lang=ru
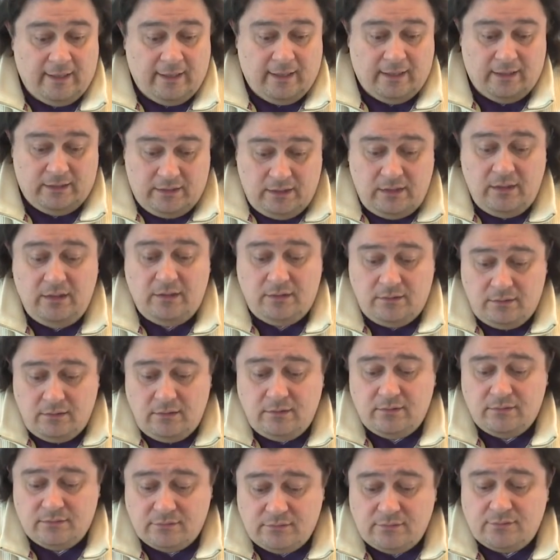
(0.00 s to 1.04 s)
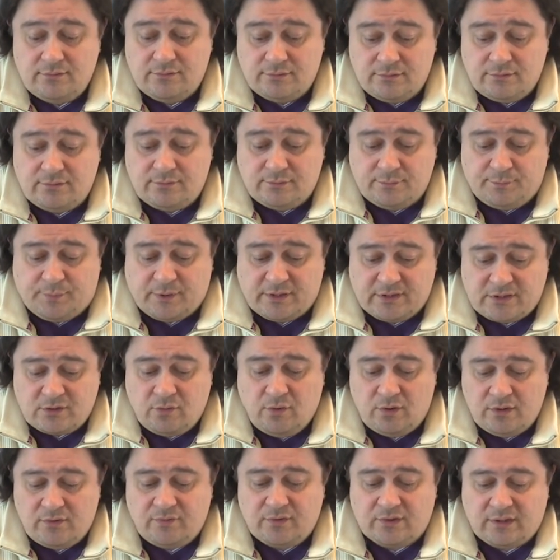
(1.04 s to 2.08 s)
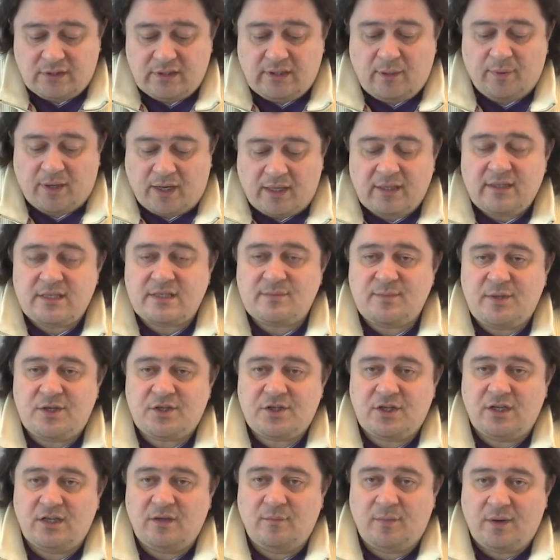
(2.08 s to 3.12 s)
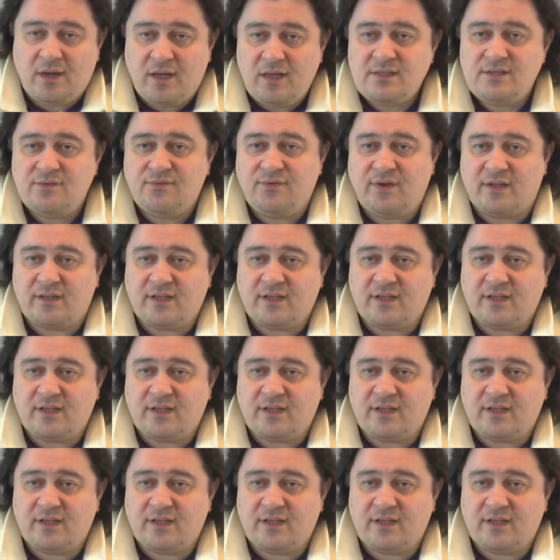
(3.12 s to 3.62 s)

И э, происходит вот это обратное сближение братьев,